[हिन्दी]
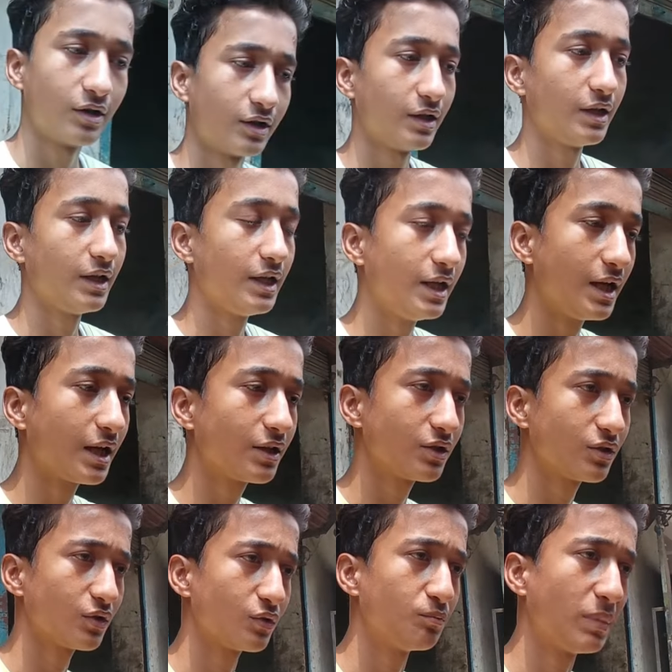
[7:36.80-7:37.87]
और एक
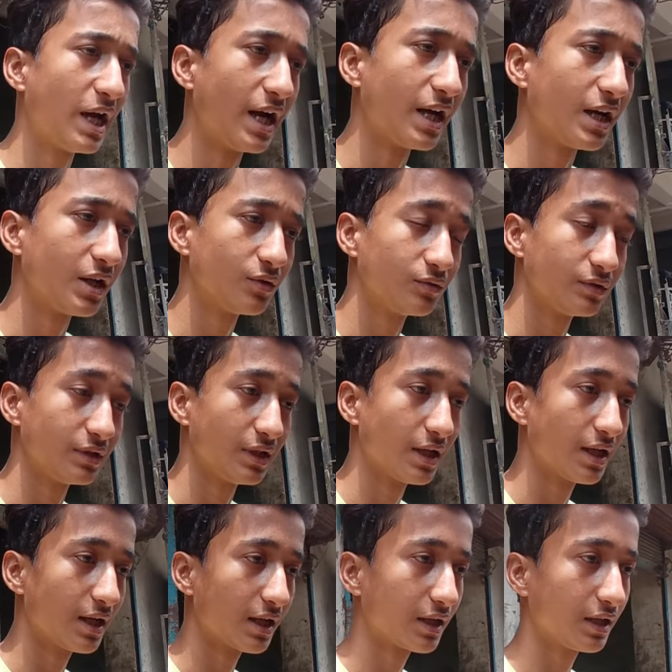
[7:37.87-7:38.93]
बैड न्यूज़
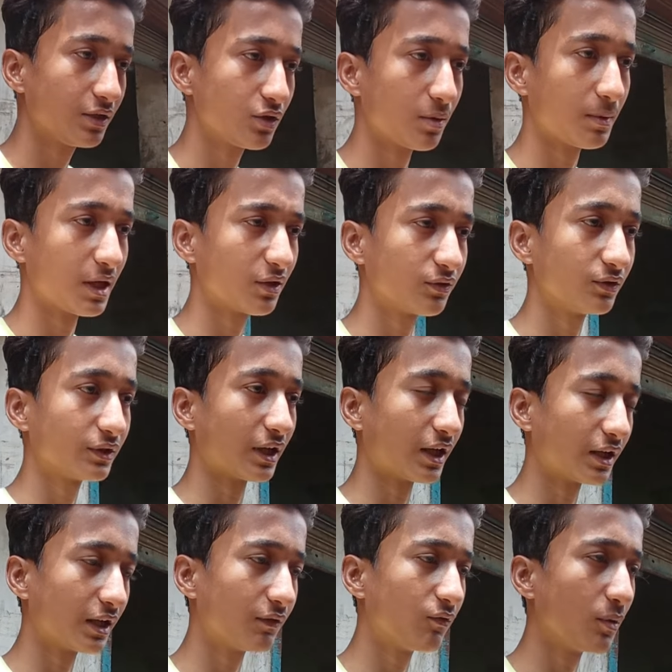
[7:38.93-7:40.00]
ये है कि जो हमारा
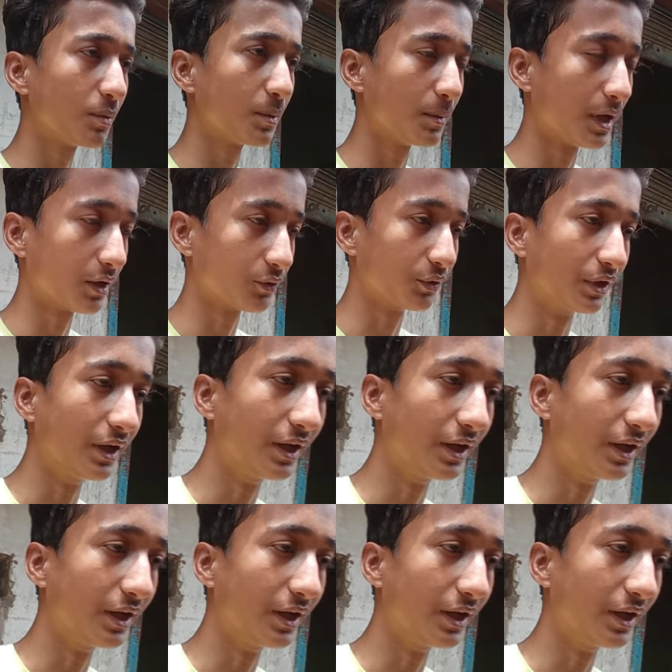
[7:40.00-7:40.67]
सुल्तान है ना वो बीमार हो